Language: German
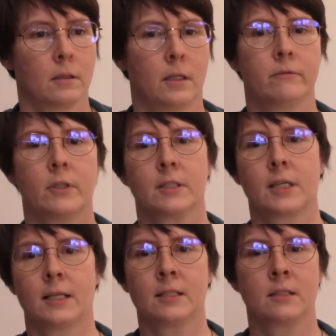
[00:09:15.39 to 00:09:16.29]
einfach ein
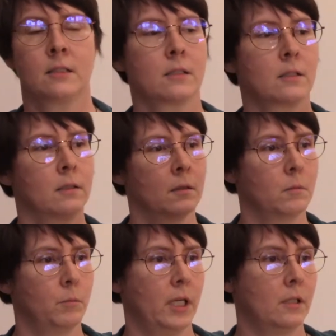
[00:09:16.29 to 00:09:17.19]
tanzendes
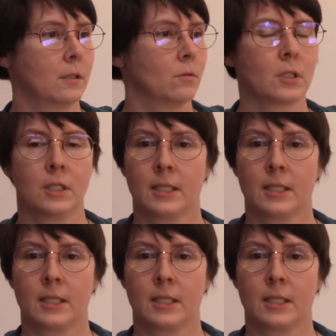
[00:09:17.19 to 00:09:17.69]
Mädchen oder eine